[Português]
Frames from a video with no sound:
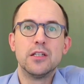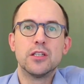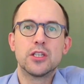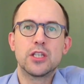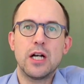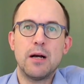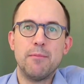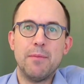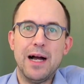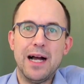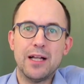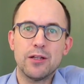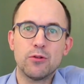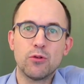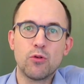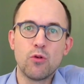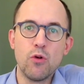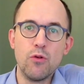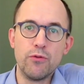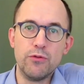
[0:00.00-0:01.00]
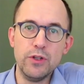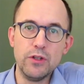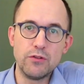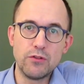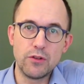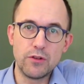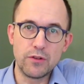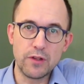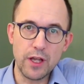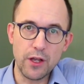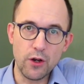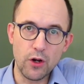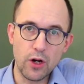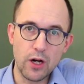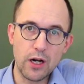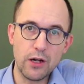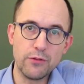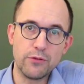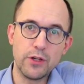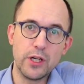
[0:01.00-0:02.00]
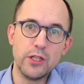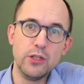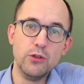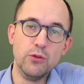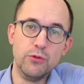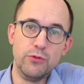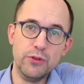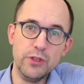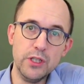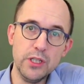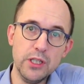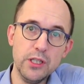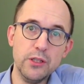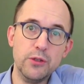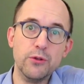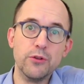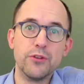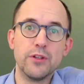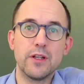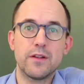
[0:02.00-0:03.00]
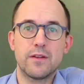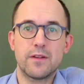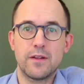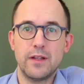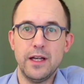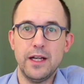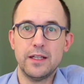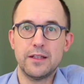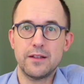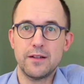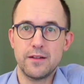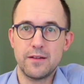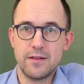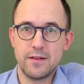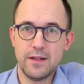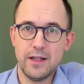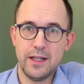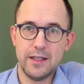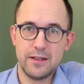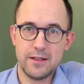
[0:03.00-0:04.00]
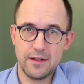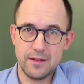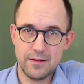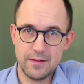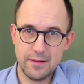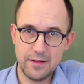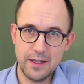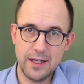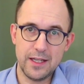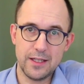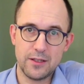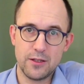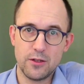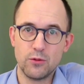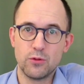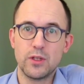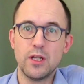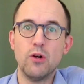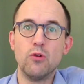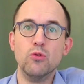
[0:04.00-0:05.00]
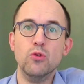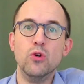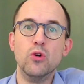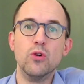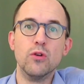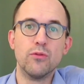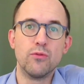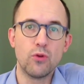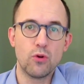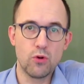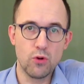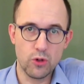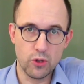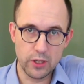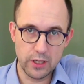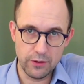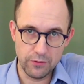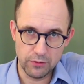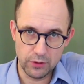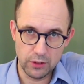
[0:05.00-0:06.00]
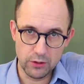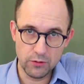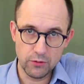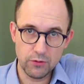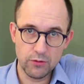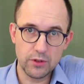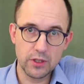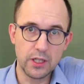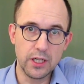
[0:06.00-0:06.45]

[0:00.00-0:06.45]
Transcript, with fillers: chamado Covid-19, aí o vírus, etc, etc, etc, o tal novo coronavírus.